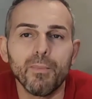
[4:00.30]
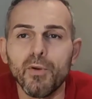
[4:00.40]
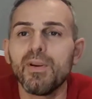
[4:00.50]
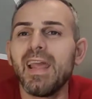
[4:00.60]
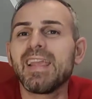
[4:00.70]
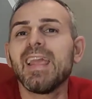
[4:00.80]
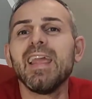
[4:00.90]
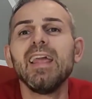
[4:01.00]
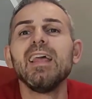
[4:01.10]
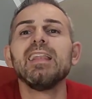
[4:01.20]
ma non è
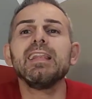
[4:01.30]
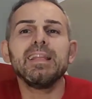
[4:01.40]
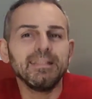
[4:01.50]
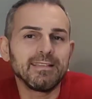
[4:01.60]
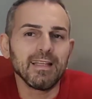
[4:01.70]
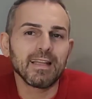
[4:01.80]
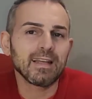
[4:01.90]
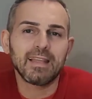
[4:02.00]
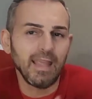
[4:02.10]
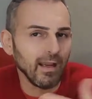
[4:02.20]
che
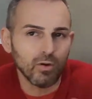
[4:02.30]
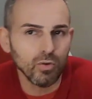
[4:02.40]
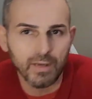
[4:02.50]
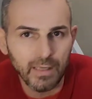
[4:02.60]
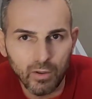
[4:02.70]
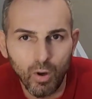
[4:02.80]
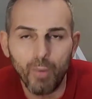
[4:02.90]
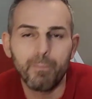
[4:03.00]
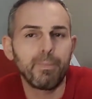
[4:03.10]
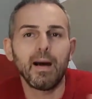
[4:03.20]
l'Inter che è ancora in
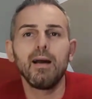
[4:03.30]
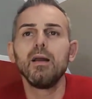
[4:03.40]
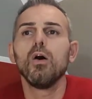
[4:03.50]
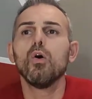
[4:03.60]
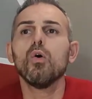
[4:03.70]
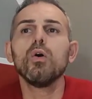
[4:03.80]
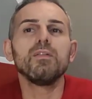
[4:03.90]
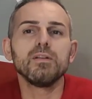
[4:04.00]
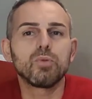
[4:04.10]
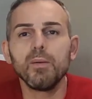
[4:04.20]
coppa o
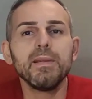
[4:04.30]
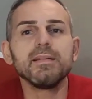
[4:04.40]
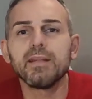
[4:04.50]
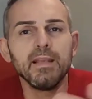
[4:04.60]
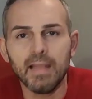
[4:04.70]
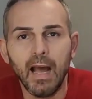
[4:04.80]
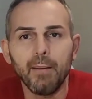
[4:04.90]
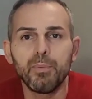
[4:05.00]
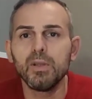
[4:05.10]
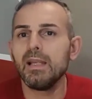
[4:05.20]
eventualmente il
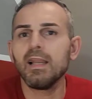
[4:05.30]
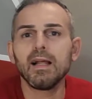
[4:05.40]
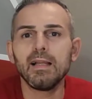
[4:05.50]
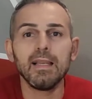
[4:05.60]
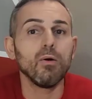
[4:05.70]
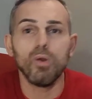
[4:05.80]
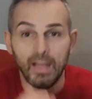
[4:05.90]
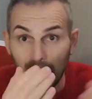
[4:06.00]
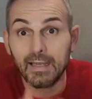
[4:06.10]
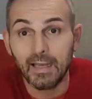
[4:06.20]
Napoli era, o
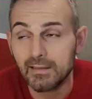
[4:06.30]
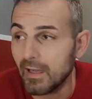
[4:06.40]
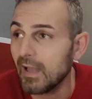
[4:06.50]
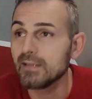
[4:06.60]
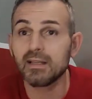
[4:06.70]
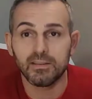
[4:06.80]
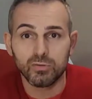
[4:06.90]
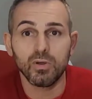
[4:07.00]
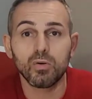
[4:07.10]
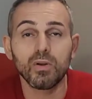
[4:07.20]
anche l'Atalanta che
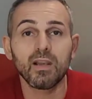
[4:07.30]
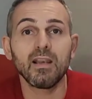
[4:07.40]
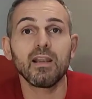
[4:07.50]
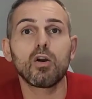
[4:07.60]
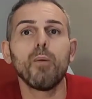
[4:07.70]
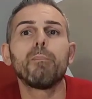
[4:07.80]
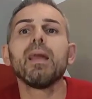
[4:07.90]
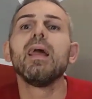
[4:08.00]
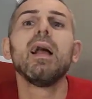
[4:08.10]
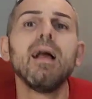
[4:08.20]
sono ancora nelle coppe,
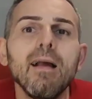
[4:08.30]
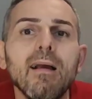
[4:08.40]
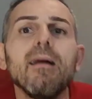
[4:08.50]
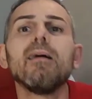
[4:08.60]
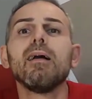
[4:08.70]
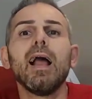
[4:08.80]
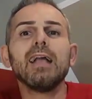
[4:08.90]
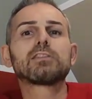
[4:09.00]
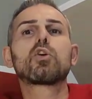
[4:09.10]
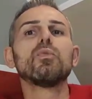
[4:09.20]
è
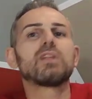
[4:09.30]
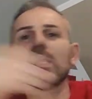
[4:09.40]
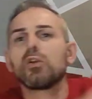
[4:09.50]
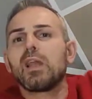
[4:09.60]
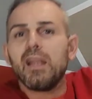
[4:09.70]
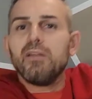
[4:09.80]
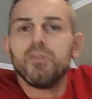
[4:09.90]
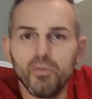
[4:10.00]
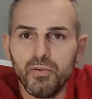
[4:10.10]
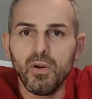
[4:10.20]
scontato che
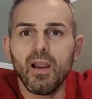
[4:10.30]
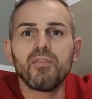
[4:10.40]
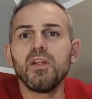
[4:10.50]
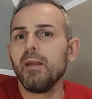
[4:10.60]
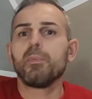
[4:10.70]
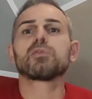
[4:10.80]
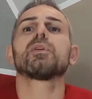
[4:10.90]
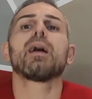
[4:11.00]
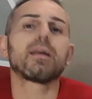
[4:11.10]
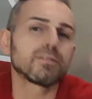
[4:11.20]
arrivino fino alla fine,
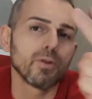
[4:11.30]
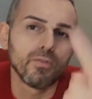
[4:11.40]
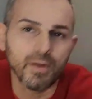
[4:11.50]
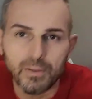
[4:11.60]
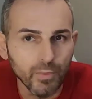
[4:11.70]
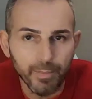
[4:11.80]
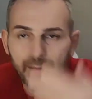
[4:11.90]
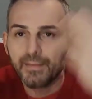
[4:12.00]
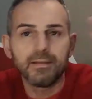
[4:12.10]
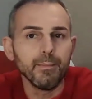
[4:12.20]
possono anche solo fare due
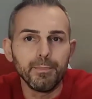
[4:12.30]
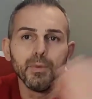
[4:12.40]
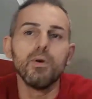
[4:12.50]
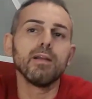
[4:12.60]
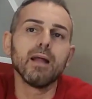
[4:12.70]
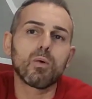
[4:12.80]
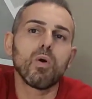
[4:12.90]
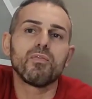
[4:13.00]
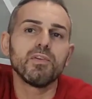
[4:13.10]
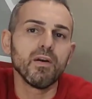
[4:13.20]
partite in più e da
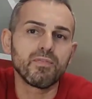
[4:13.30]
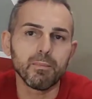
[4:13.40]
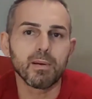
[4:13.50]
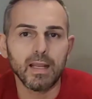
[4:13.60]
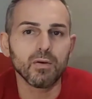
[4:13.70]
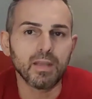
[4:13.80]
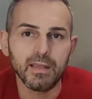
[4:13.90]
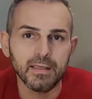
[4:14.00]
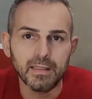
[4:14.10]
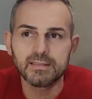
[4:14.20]
qua fino a febbraio che
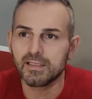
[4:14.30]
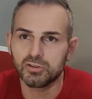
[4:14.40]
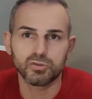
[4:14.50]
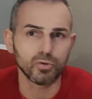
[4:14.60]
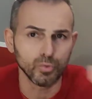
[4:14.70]
inizia ci sono